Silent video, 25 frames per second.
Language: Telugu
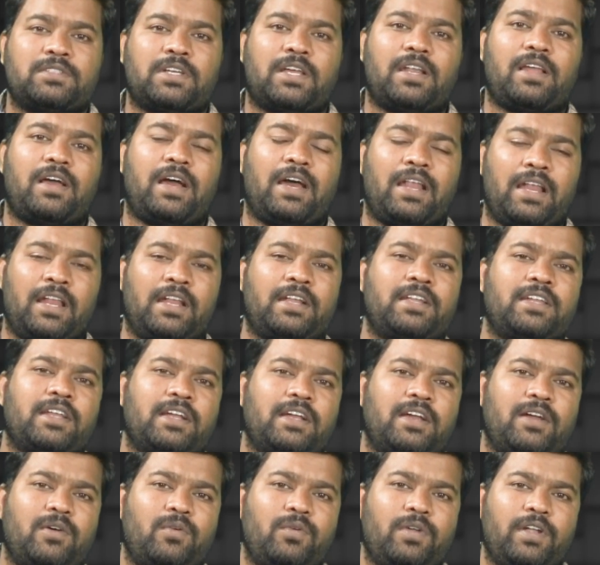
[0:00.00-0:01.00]
చాలా
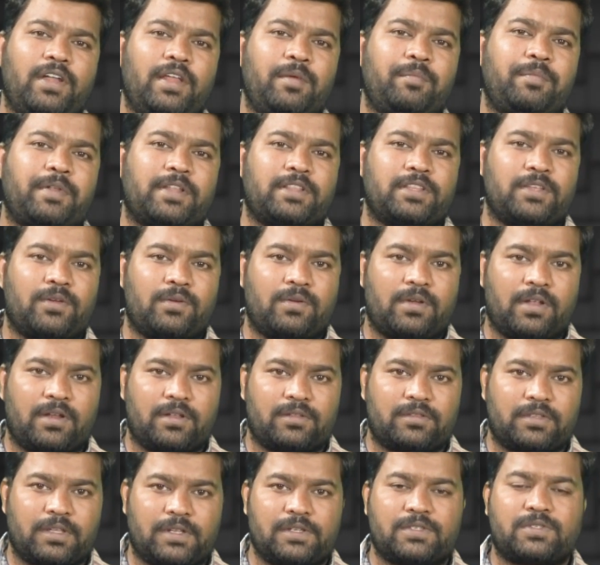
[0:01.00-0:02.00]
అలర్ట్గా ఉండి ప్రతి
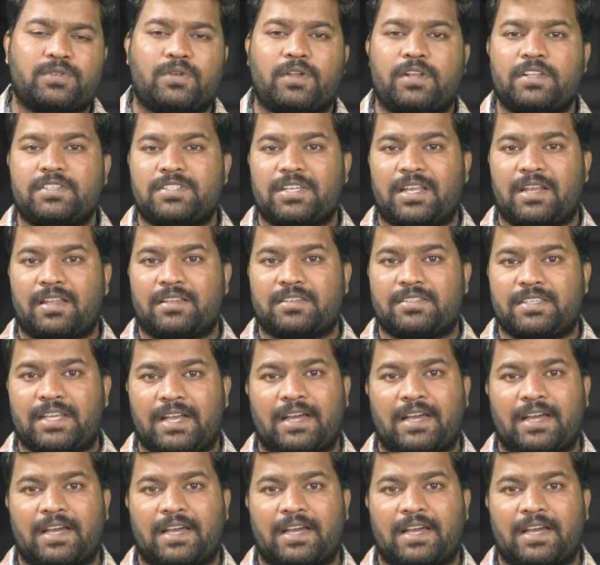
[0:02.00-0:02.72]
ఒక్కరూ తెలుసుకొని చాలా